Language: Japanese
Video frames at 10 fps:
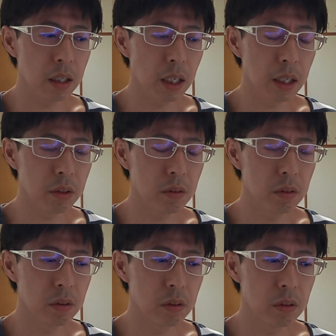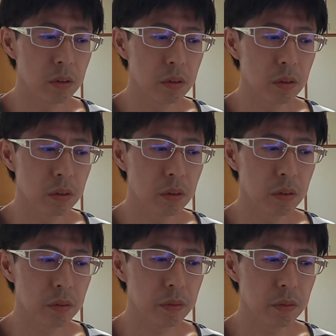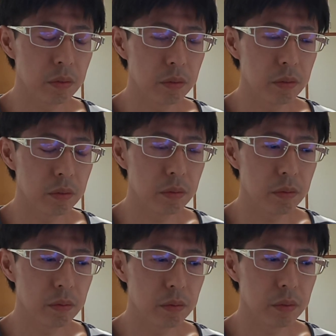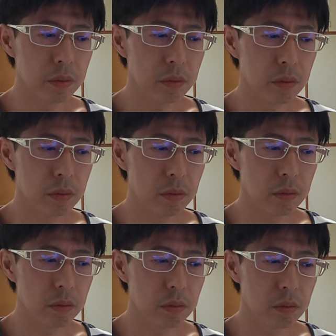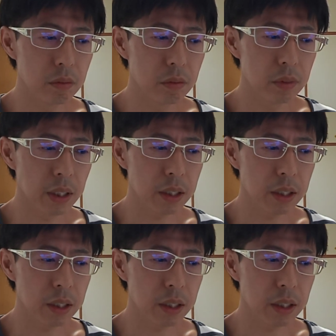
あのー、